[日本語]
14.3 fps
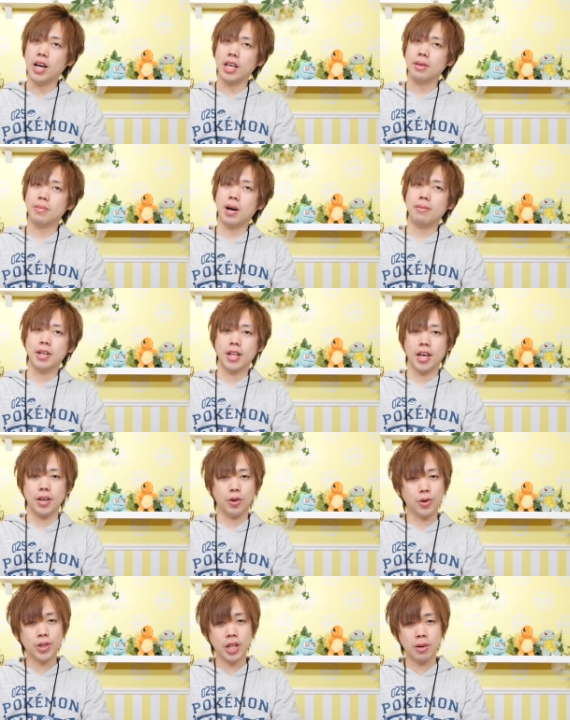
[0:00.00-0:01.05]
は今までい
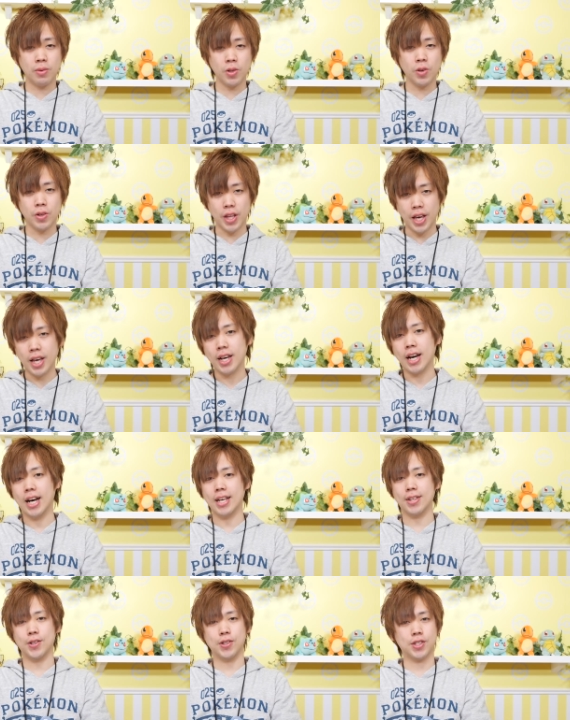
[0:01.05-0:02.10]
ろんなものをね、
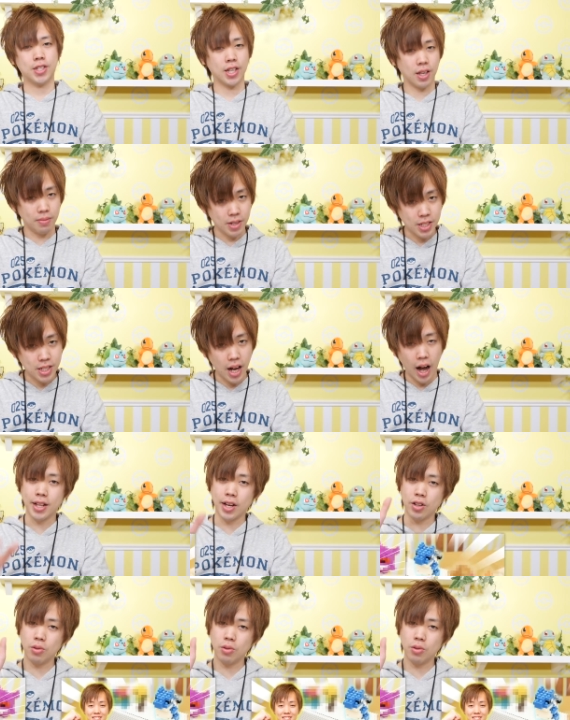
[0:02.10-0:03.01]
開封してきました。ナ